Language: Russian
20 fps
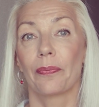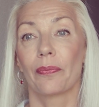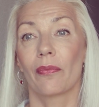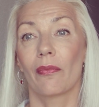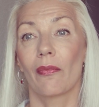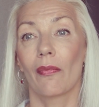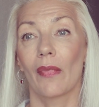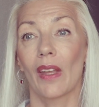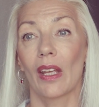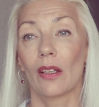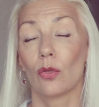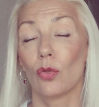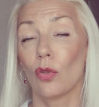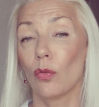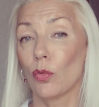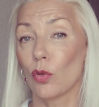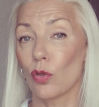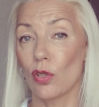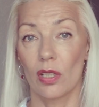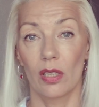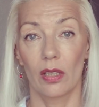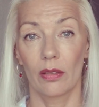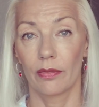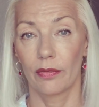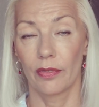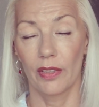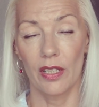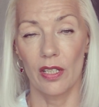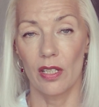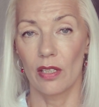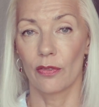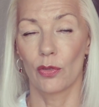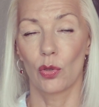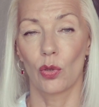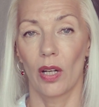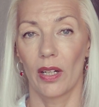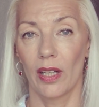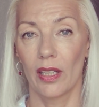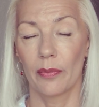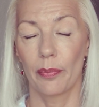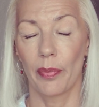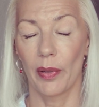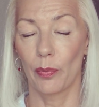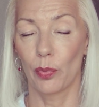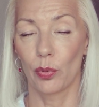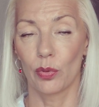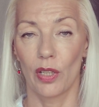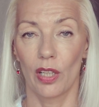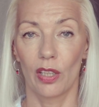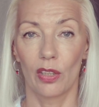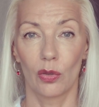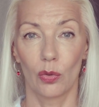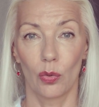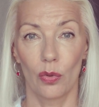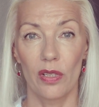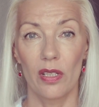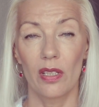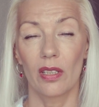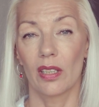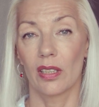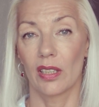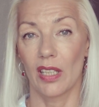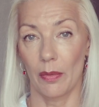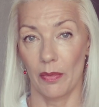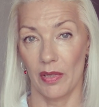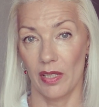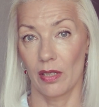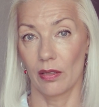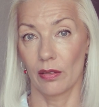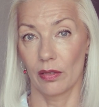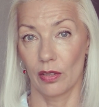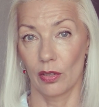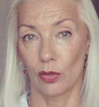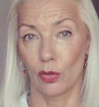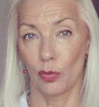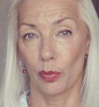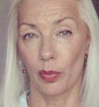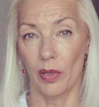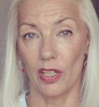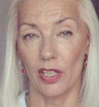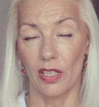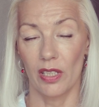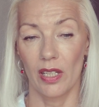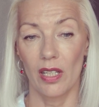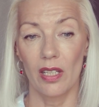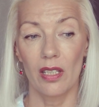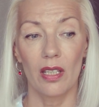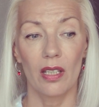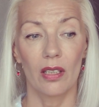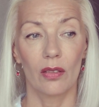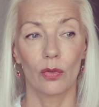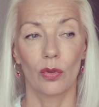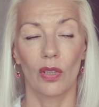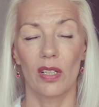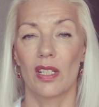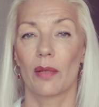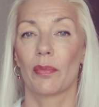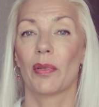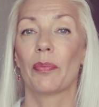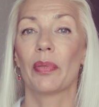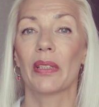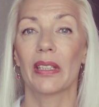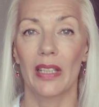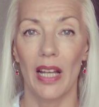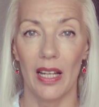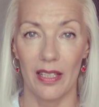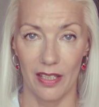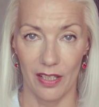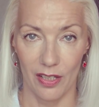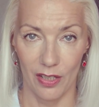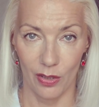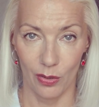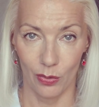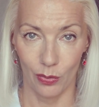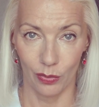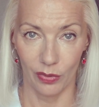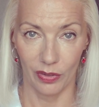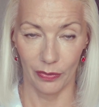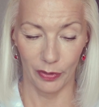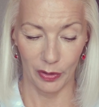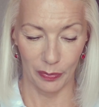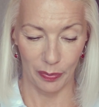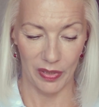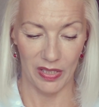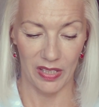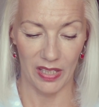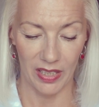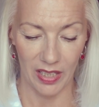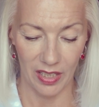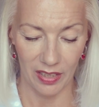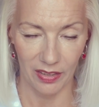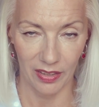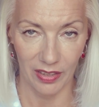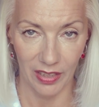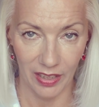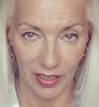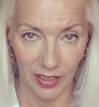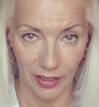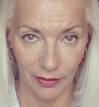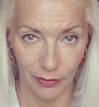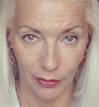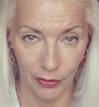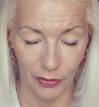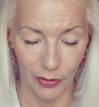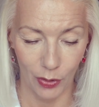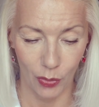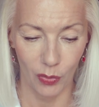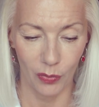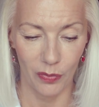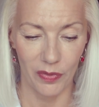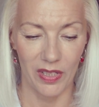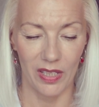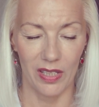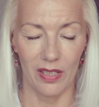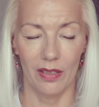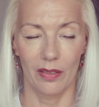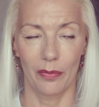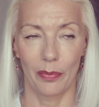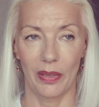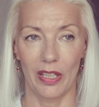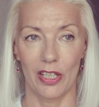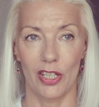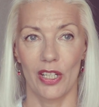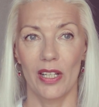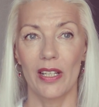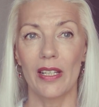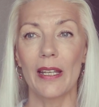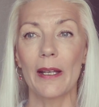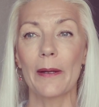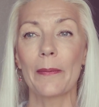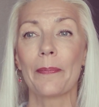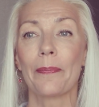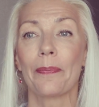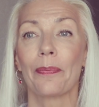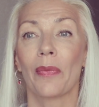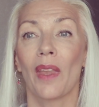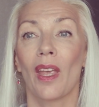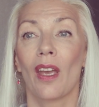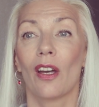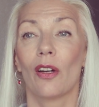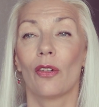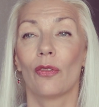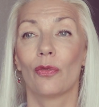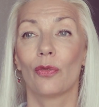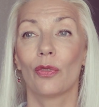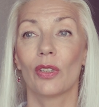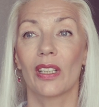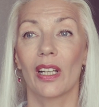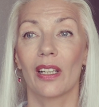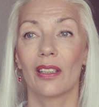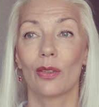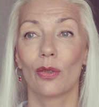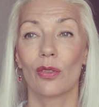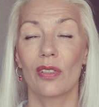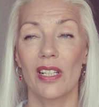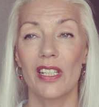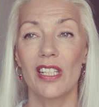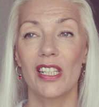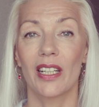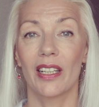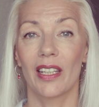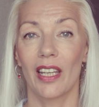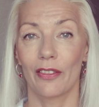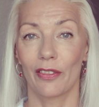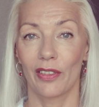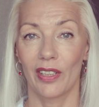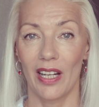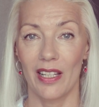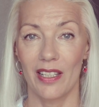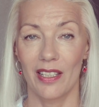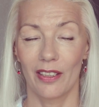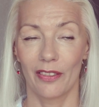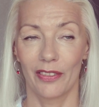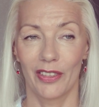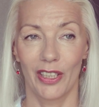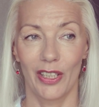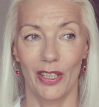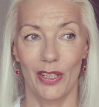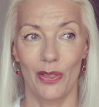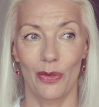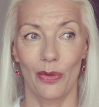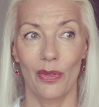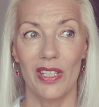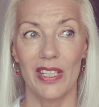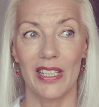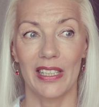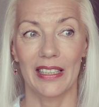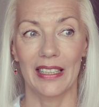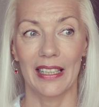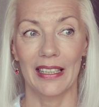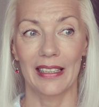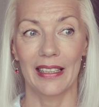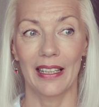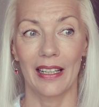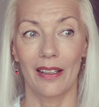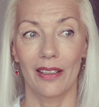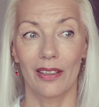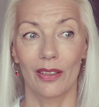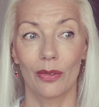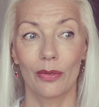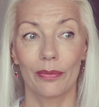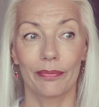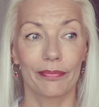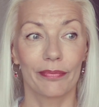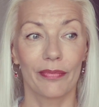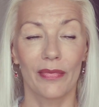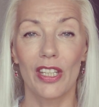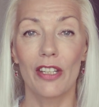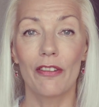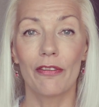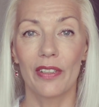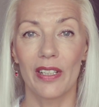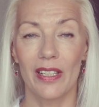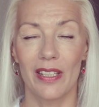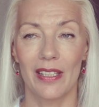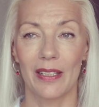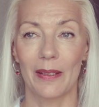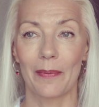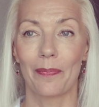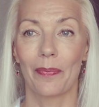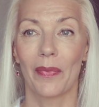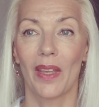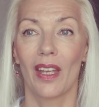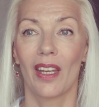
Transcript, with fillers: Но ну, можно выйти в туалет, припудрить носик и там сделать это упражнение, ну, хотя бы 15 секунд, вот постоять на таких вот, в таком э, положении. Вот. Но знаете, как я выходила в таких ситуациях, когда, ну, не выйти.